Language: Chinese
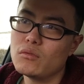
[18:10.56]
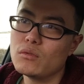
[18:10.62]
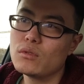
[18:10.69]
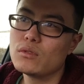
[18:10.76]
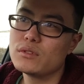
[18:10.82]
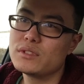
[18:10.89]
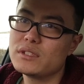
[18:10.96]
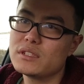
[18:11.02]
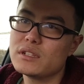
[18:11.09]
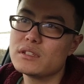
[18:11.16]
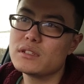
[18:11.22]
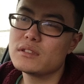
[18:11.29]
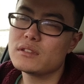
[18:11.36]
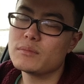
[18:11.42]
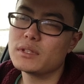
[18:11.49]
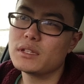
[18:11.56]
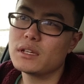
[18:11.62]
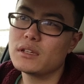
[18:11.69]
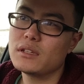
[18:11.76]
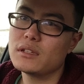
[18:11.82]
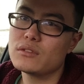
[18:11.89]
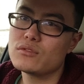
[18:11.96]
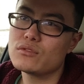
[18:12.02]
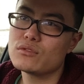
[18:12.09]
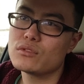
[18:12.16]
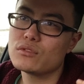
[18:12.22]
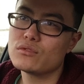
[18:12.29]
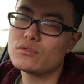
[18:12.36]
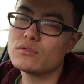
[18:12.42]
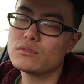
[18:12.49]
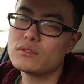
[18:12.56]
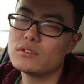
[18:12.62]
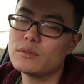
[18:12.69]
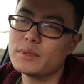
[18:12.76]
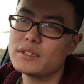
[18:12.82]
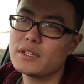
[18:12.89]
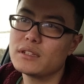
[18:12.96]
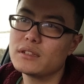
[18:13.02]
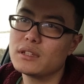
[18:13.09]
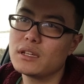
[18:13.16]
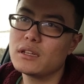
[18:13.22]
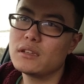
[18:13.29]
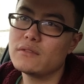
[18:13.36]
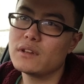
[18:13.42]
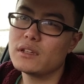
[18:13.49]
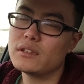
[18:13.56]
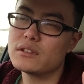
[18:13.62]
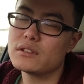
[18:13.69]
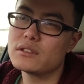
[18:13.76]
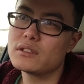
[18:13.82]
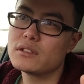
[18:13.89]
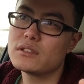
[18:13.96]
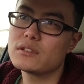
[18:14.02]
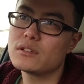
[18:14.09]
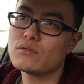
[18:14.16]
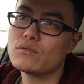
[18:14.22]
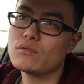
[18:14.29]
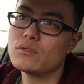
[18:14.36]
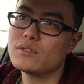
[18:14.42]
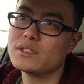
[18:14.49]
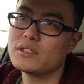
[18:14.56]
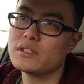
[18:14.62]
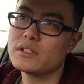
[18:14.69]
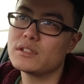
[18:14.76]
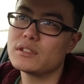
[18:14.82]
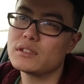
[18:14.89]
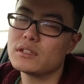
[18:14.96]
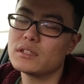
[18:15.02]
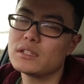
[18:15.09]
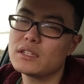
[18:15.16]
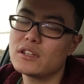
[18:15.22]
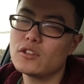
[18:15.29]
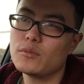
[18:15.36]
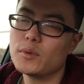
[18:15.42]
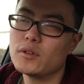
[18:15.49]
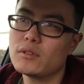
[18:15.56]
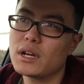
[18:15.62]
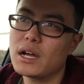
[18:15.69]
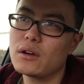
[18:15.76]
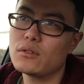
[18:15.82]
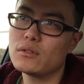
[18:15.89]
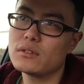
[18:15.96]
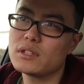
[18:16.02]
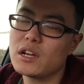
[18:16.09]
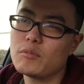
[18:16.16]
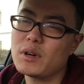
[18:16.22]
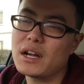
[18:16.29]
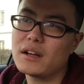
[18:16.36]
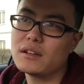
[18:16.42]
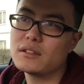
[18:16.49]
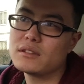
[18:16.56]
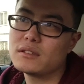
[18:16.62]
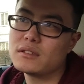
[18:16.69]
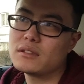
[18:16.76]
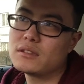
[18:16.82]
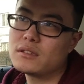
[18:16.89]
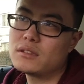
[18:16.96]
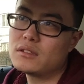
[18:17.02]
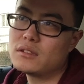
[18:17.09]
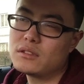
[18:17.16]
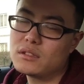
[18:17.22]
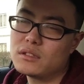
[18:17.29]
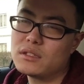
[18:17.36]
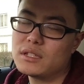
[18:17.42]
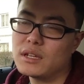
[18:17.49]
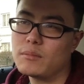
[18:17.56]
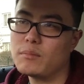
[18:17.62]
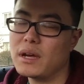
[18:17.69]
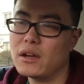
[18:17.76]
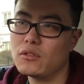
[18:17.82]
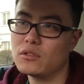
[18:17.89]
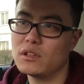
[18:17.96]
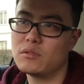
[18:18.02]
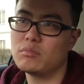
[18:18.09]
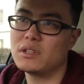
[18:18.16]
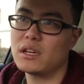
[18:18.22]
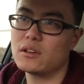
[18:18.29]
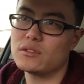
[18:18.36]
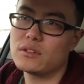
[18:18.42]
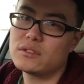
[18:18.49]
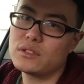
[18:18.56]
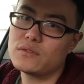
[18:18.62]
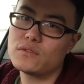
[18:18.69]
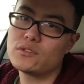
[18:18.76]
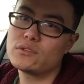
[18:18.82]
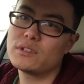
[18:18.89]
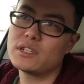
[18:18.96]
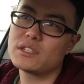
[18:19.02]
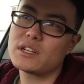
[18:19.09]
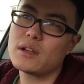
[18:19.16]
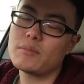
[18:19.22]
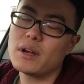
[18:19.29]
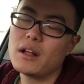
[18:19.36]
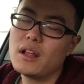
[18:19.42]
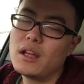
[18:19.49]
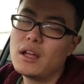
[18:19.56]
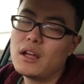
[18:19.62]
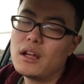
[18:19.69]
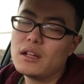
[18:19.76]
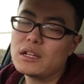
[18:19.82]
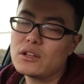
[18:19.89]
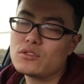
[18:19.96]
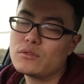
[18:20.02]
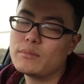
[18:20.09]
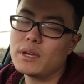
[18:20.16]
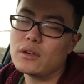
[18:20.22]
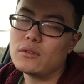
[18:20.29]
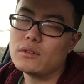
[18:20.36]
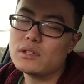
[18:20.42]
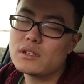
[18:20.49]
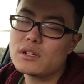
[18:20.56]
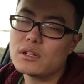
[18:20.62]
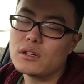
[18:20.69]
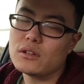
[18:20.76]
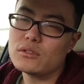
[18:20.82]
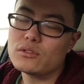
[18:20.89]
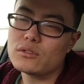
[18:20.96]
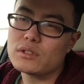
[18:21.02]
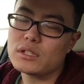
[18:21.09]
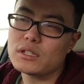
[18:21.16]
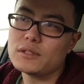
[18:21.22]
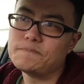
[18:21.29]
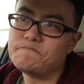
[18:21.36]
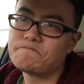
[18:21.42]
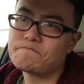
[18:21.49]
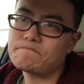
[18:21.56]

无国籍人士怎么定义呢？就是说，如怎么才能定义为你是真正的无国籍人士呢？大家有没有看过汤姆汉克斯之前拍过的一部电影叫《幸福终点站》嘛？他去美国的时候，就是